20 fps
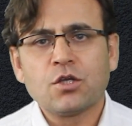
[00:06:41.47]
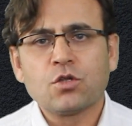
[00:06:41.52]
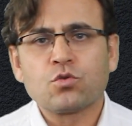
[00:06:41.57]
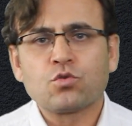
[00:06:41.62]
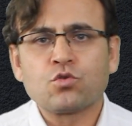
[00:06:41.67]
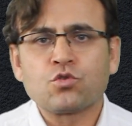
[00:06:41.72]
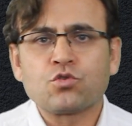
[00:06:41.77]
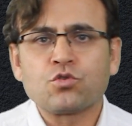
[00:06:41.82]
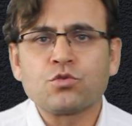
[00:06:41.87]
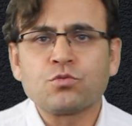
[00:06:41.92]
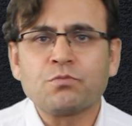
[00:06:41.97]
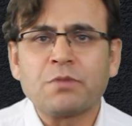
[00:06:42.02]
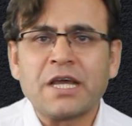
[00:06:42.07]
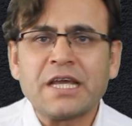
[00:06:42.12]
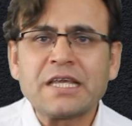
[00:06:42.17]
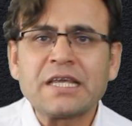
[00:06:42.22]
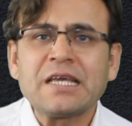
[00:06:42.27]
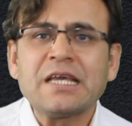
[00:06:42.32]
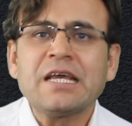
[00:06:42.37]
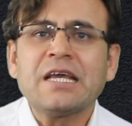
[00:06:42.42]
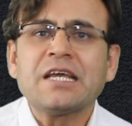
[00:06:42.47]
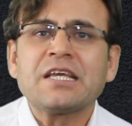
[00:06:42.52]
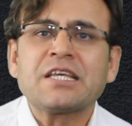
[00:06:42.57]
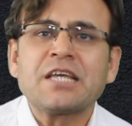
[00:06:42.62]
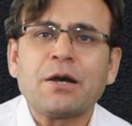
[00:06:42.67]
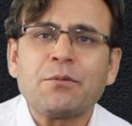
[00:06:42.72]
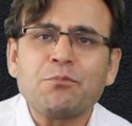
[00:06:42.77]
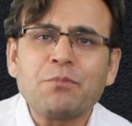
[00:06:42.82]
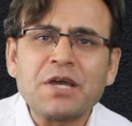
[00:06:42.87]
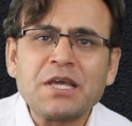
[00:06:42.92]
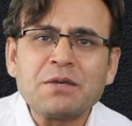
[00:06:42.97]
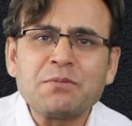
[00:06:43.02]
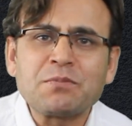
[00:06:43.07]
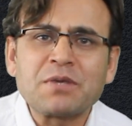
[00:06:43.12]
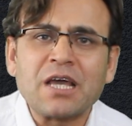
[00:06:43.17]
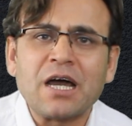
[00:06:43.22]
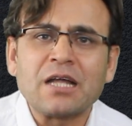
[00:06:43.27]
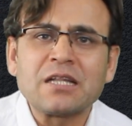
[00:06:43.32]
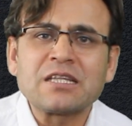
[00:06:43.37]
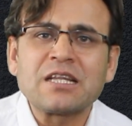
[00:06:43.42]
Düşünmek yapma
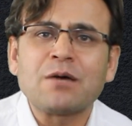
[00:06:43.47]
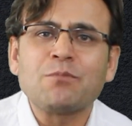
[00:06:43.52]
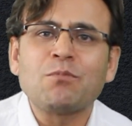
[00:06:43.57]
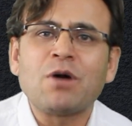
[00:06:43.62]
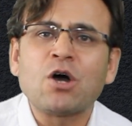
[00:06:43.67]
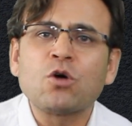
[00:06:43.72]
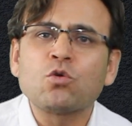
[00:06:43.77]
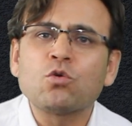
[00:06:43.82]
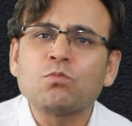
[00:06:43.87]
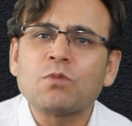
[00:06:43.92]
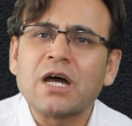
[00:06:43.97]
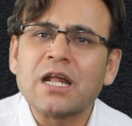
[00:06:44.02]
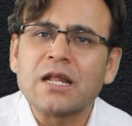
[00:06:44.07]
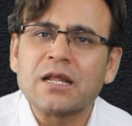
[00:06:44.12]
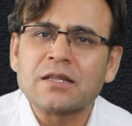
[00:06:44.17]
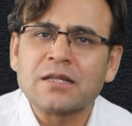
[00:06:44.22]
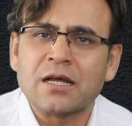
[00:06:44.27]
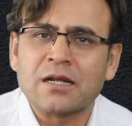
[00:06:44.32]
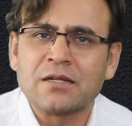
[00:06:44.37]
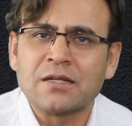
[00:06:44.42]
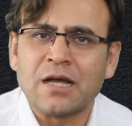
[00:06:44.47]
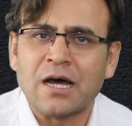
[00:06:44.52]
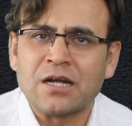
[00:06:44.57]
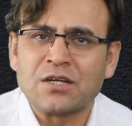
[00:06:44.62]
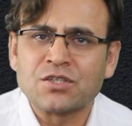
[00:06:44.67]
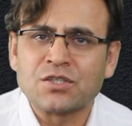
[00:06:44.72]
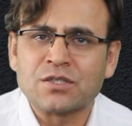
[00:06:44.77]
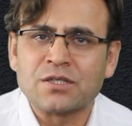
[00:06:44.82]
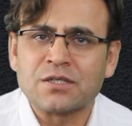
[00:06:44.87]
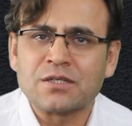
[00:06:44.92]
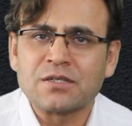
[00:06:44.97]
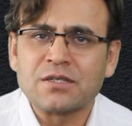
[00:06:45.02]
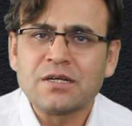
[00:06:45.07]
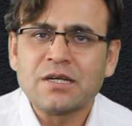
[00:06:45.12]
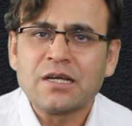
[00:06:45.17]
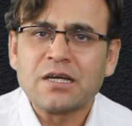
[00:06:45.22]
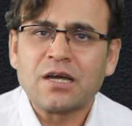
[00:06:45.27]
imkanından mahrum kalanların harcıdır.